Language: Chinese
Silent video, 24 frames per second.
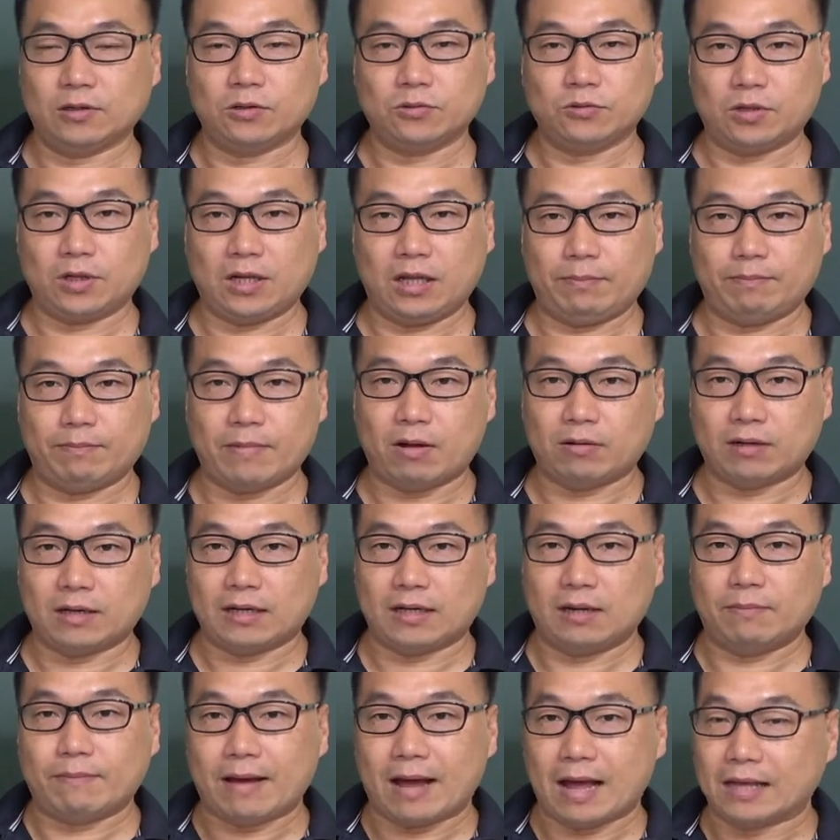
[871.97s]
所以你贸然
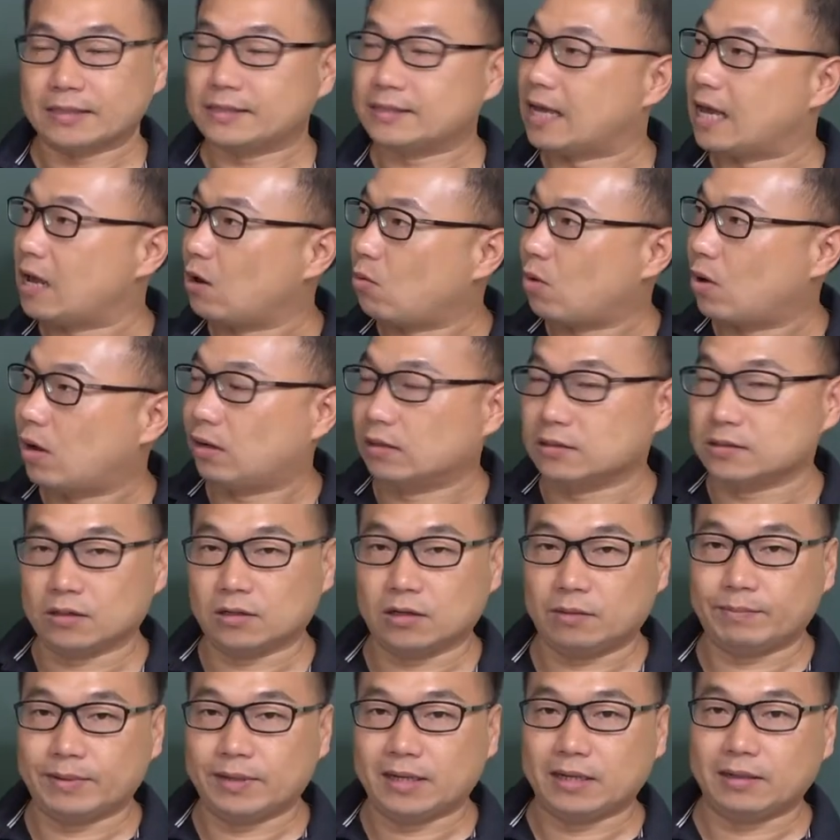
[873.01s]
的把它拆括号之后，
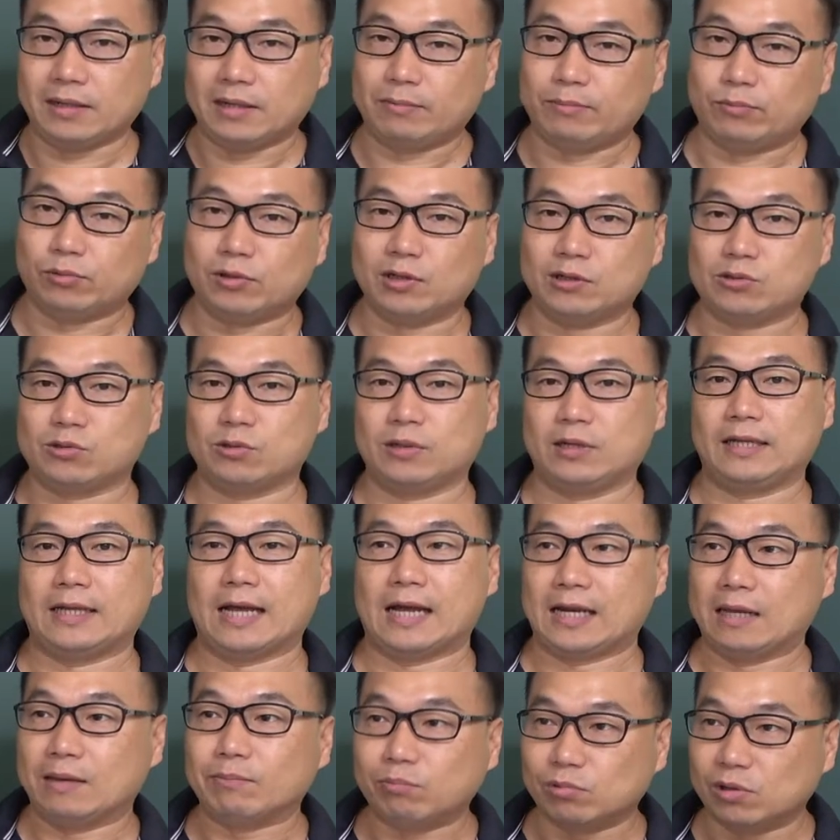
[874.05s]
你变得你不会处理
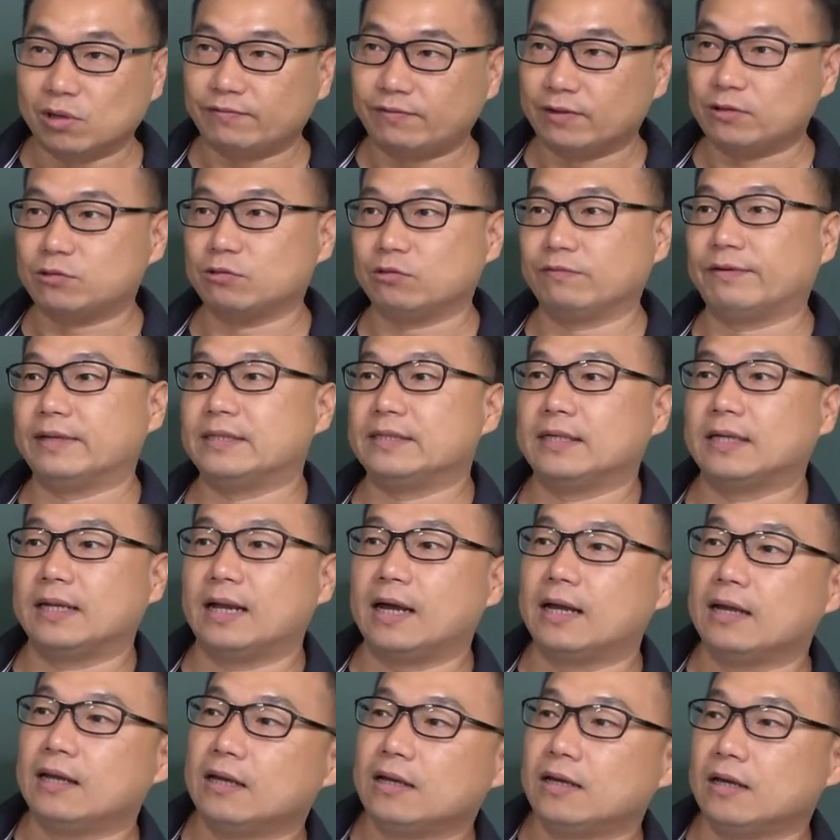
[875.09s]
它，你不会分组分解了。